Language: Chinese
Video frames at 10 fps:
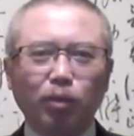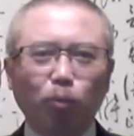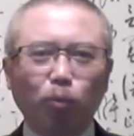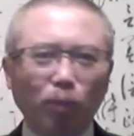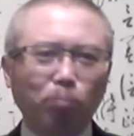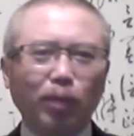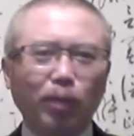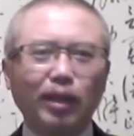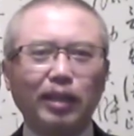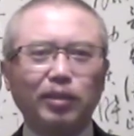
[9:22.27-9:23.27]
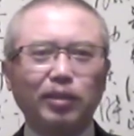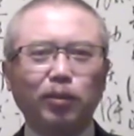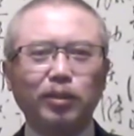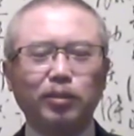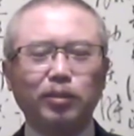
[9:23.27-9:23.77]
万邦来朝
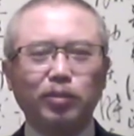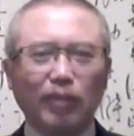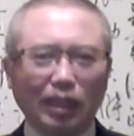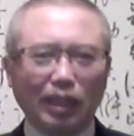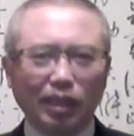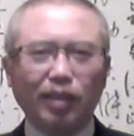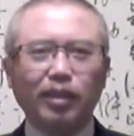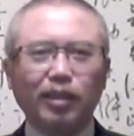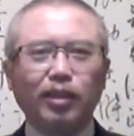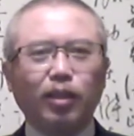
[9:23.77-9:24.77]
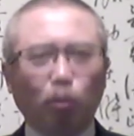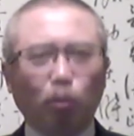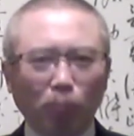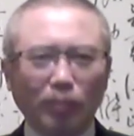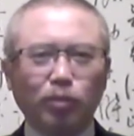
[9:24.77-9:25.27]
的这种假象，搞
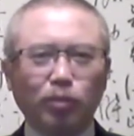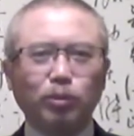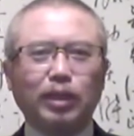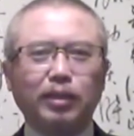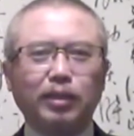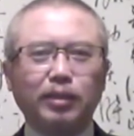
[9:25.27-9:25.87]
面子工程。